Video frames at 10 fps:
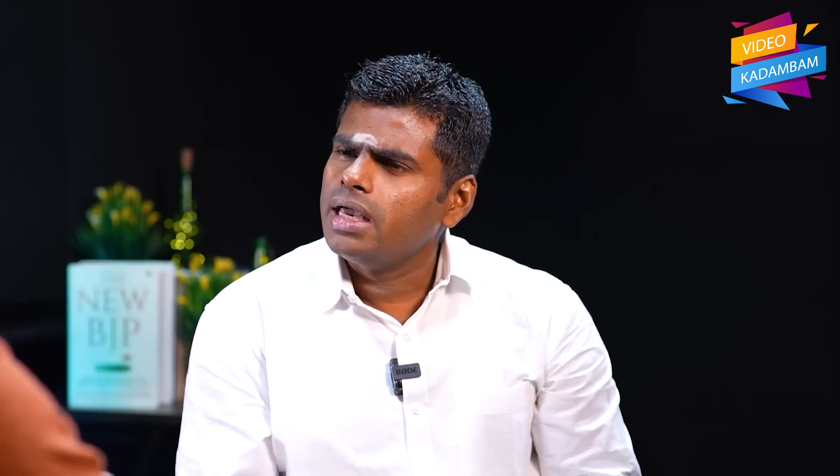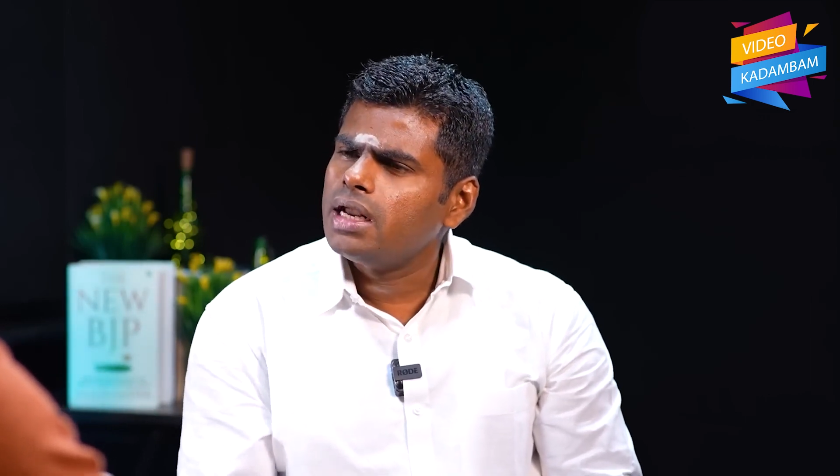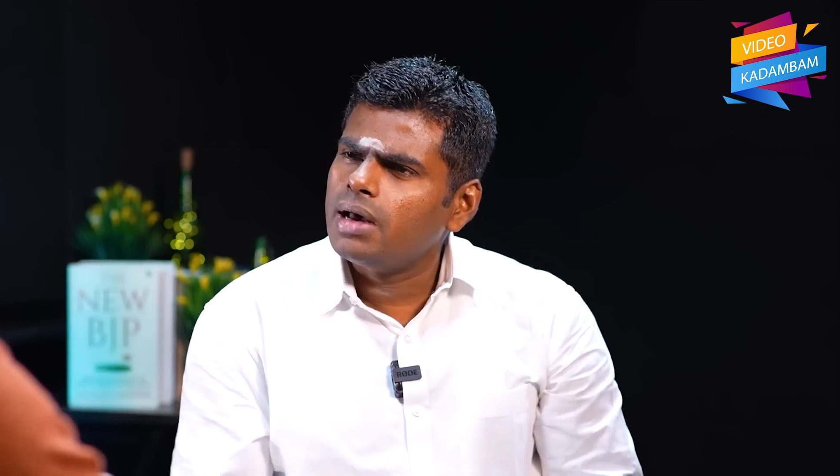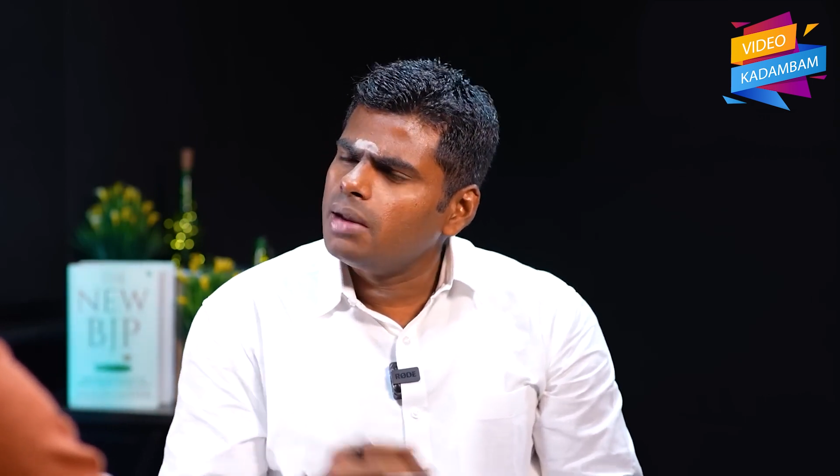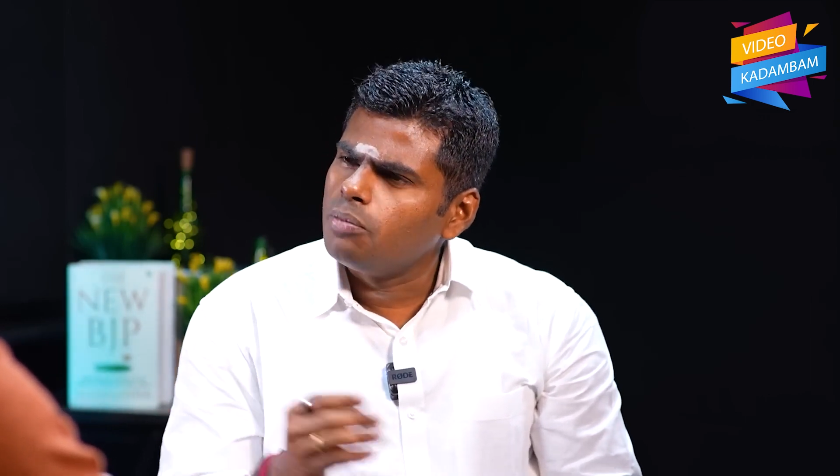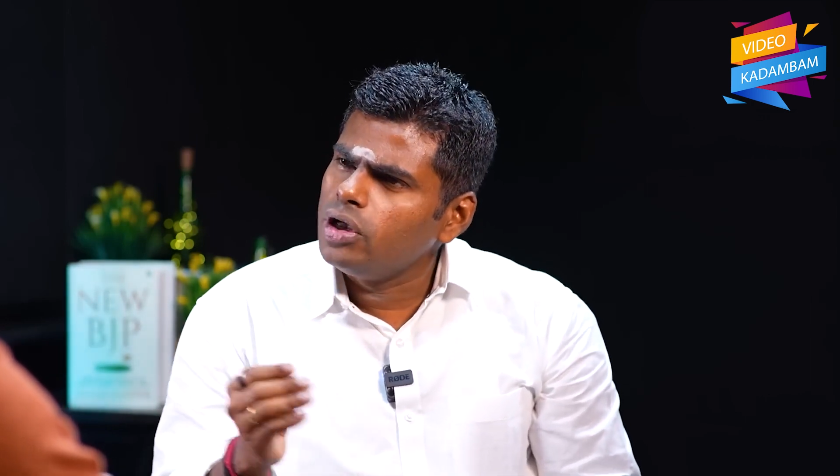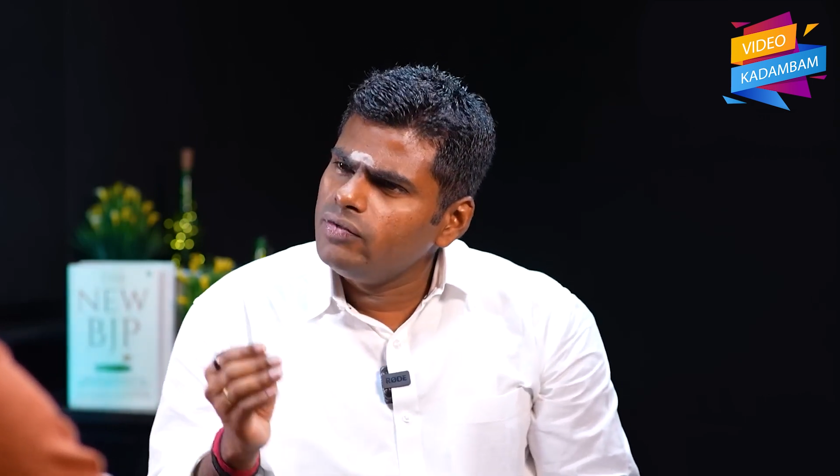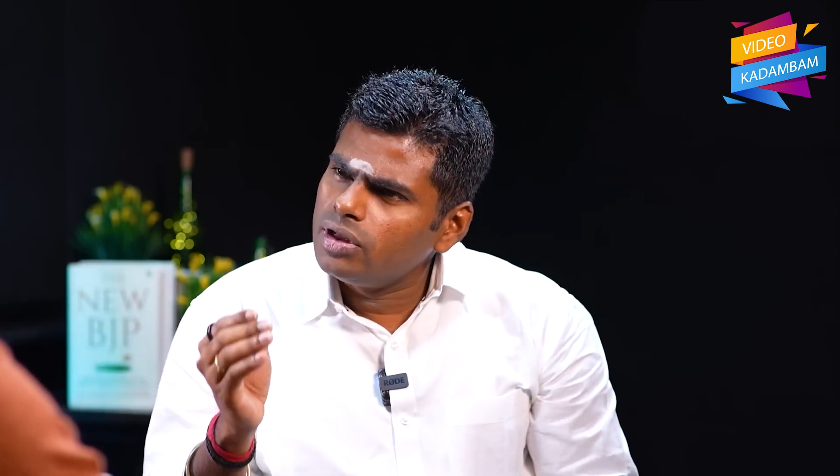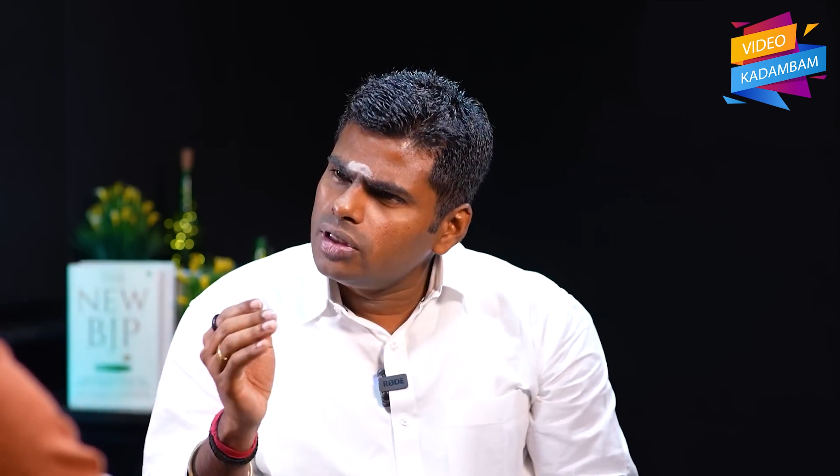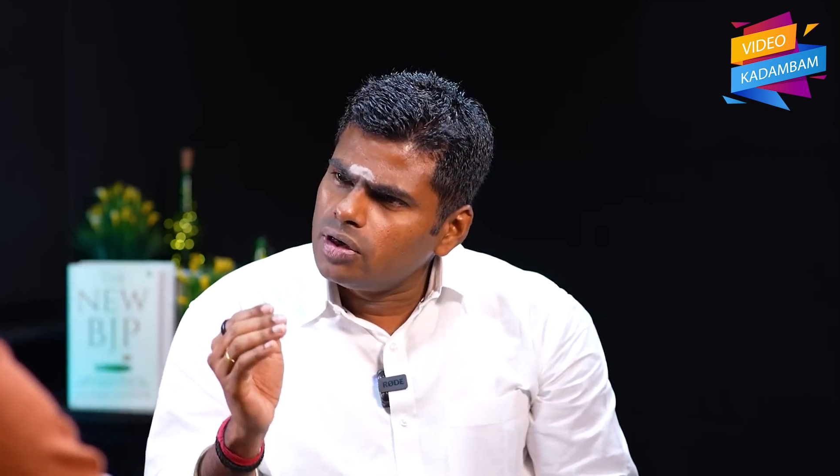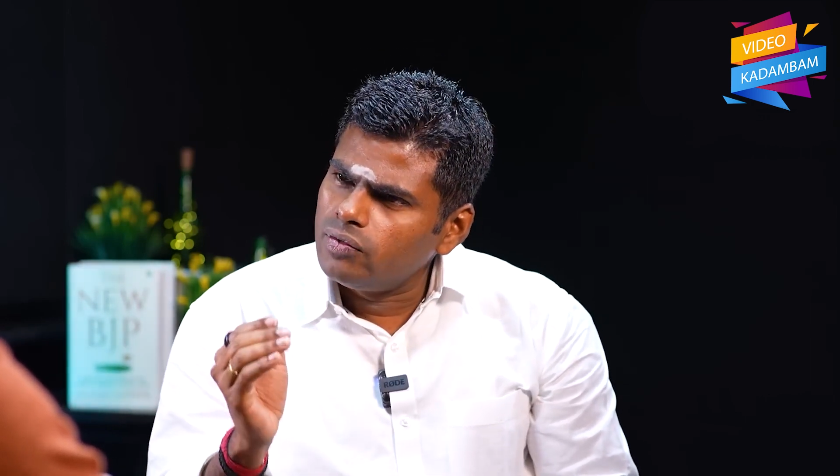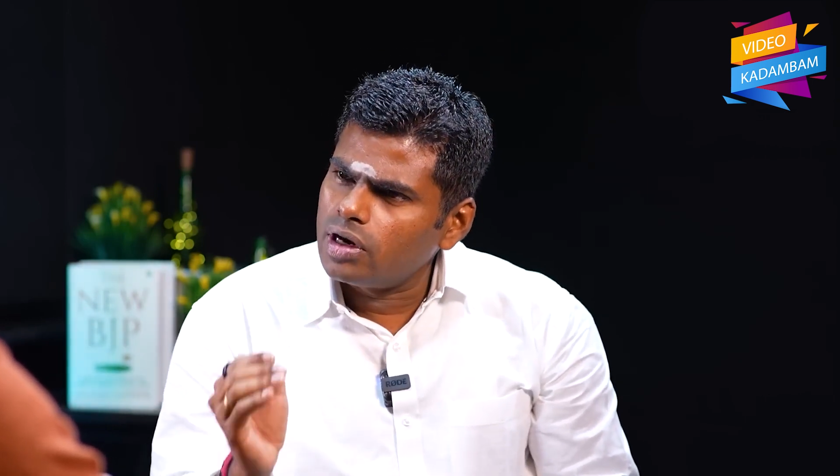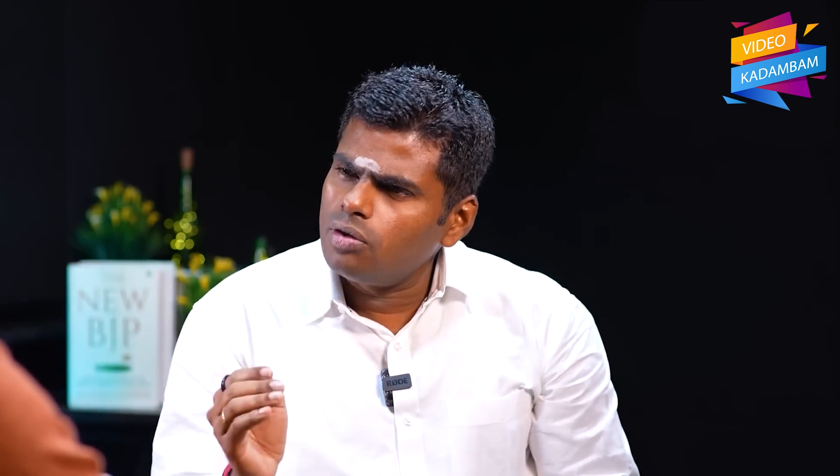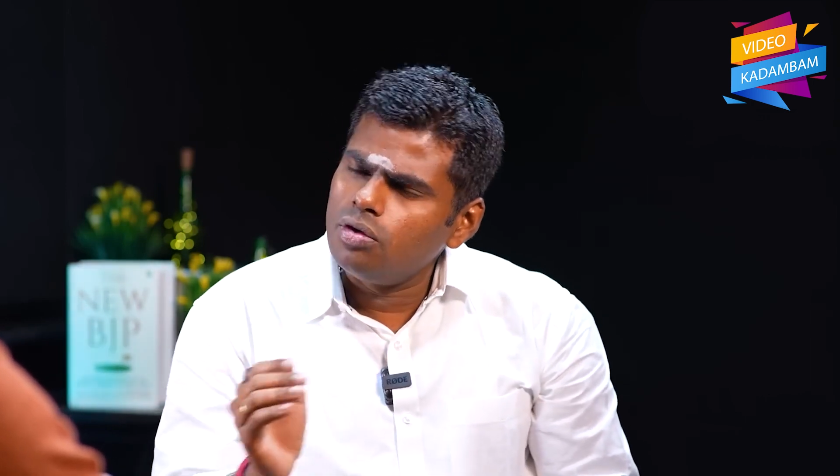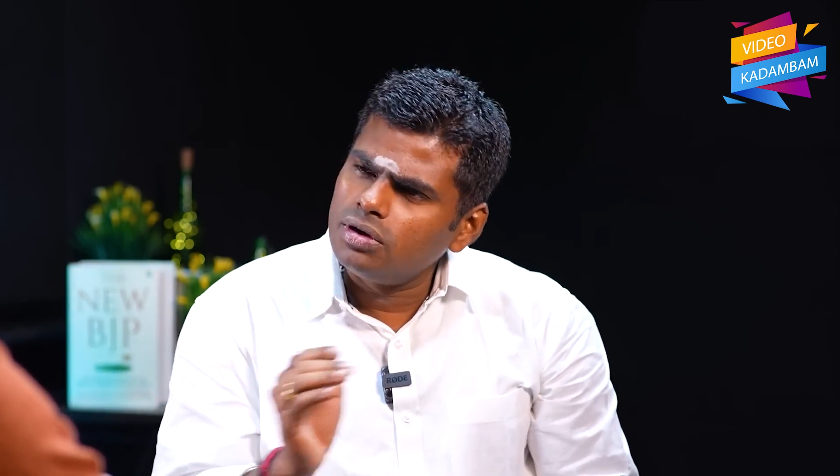ஏன்னா ஆனால் மொய் விருந்துக்கு
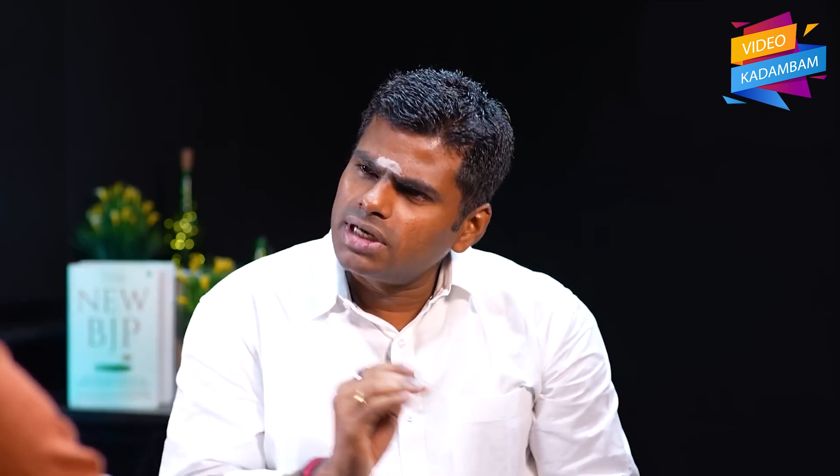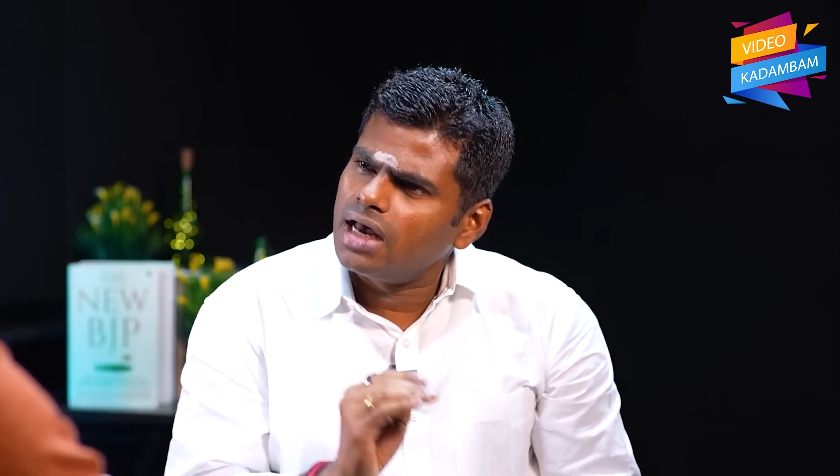வர்றவங்களும்